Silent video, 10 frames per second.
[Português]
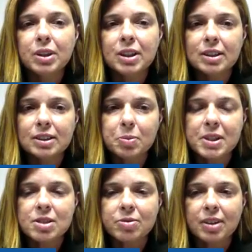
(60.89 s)
muito grande
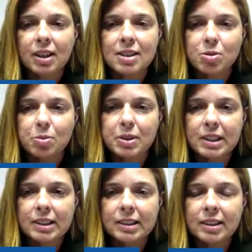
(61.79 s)
para se falar
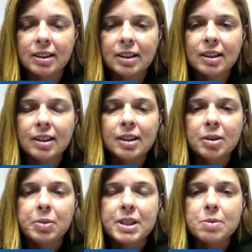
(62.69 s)
sobre ele,
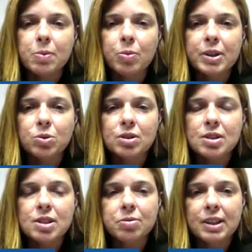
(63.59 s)
principalmente
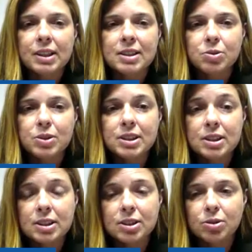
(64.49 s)
quando se fala em
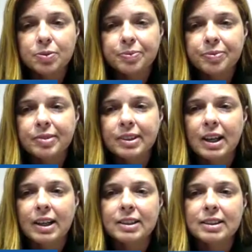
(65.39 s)
suicídio.
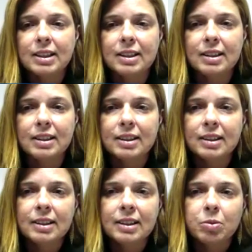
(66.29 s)
Ainda
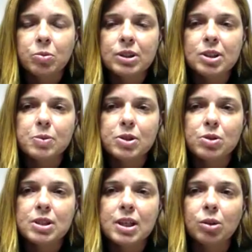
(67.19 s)
muitas
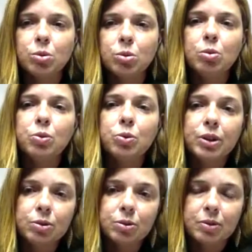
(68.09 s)
pessoas relutam
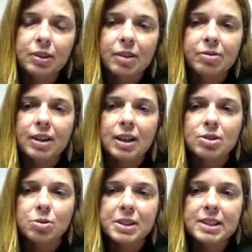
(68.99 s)
muito a
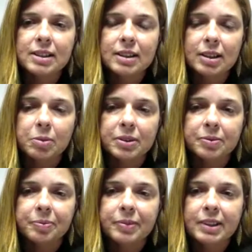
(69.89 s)
falar sobre esse
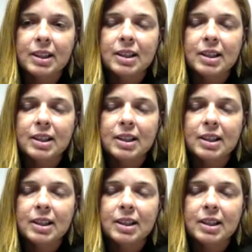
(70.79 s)
tema,